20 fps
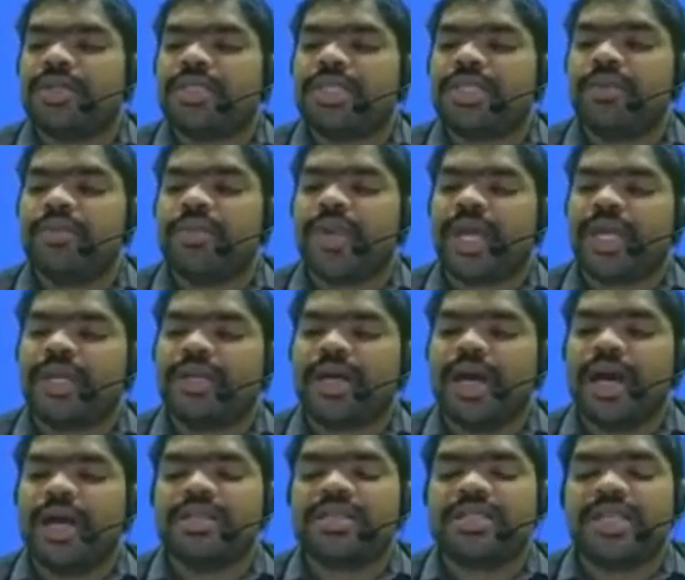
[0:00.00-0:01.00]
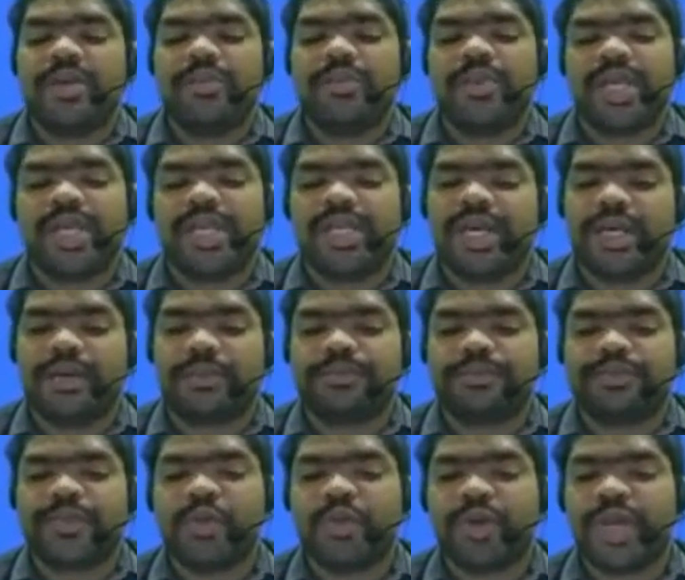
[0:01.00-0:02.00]
సేమ్ లైన్ ఆర్ సేమ్ లీనియర్
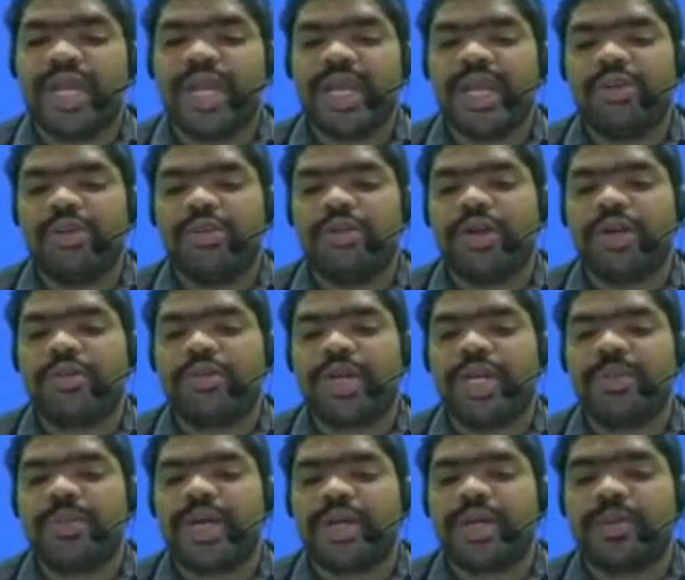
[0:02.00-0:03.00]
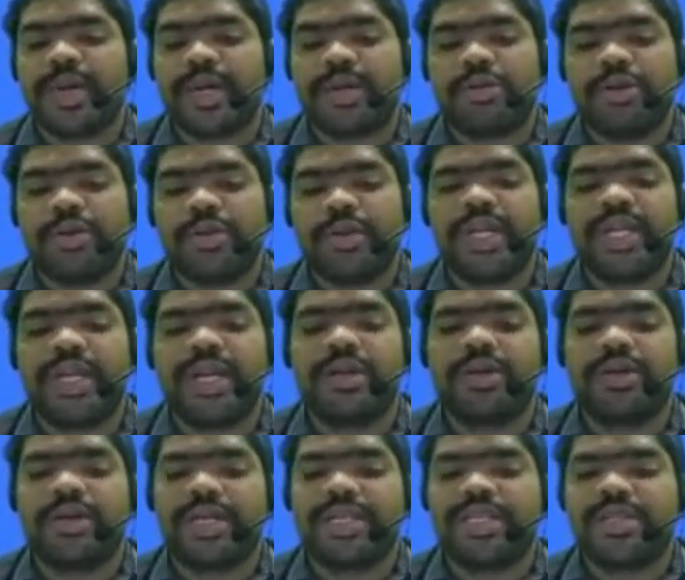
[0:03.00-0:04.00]
ఒకే లైన్లో ఉన్నటువంటి పక్క పక్కన ఉన్నటువంటి
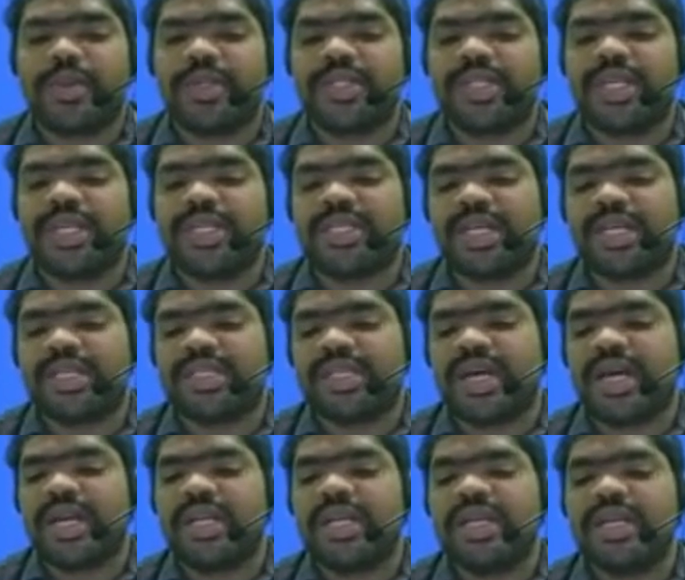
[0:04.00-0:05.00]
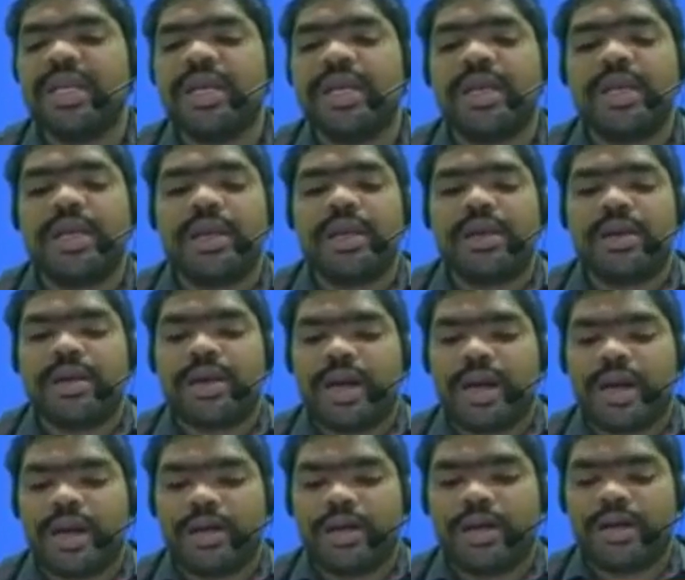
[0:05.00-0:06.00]
రెండు క్రస్ట్ మధ్య డిస్టెన్స్ కానీ
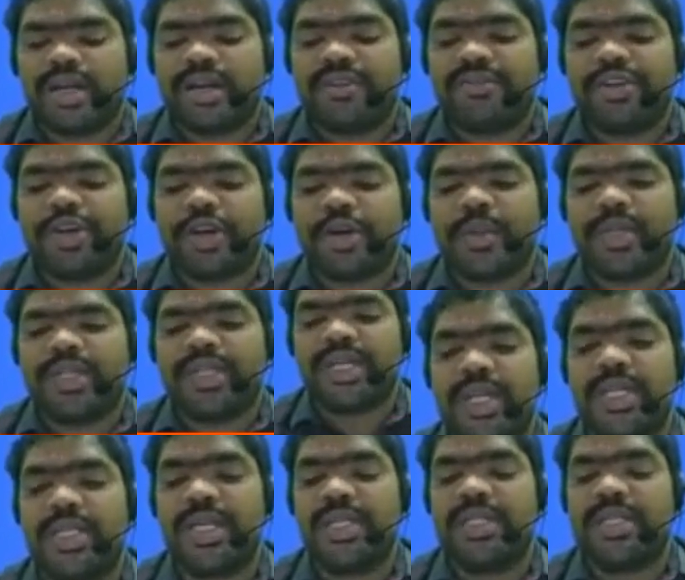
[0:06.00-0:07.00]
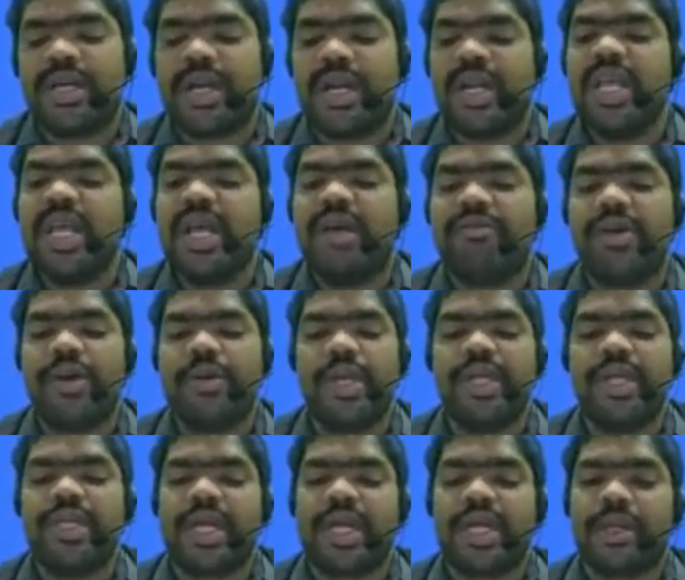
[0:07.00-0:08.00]
ట్రఫ్ యొక్క మధ్య డిస్టెన్స్ కానీ వేవ్
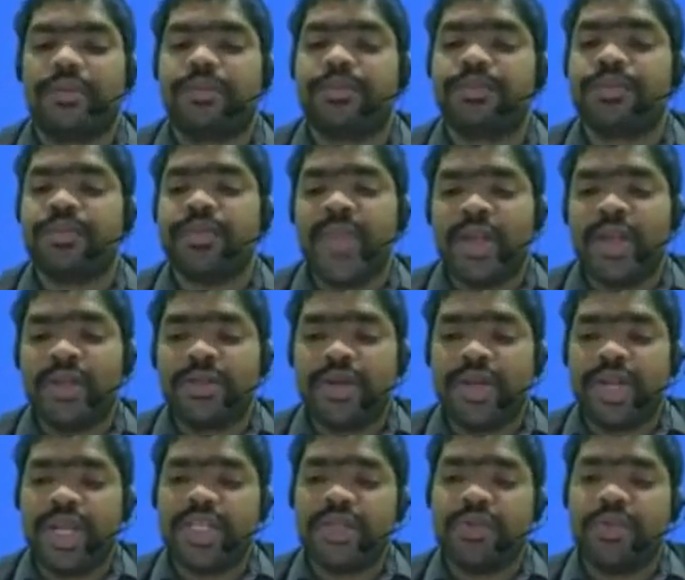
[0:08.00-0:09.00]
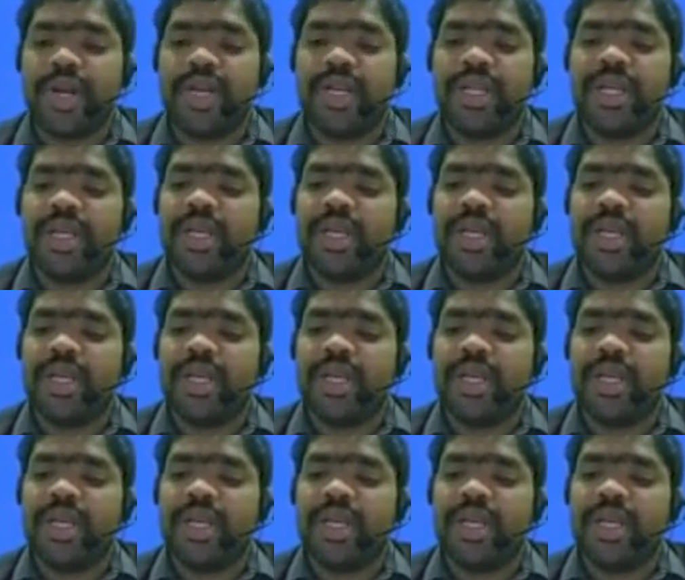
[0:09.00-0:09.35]
లెంత్ అంటాం సో నెక్స్ట్ వన్